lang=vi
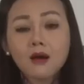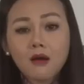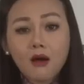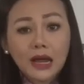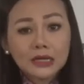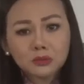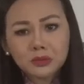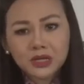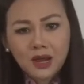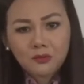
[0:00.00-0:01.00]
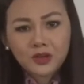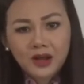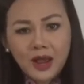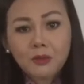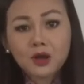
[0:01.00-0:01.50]
còn lại trong miền Nam
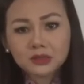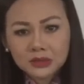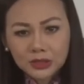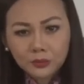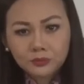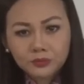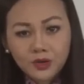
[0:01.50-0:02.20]
Việt Nam họ tấn công,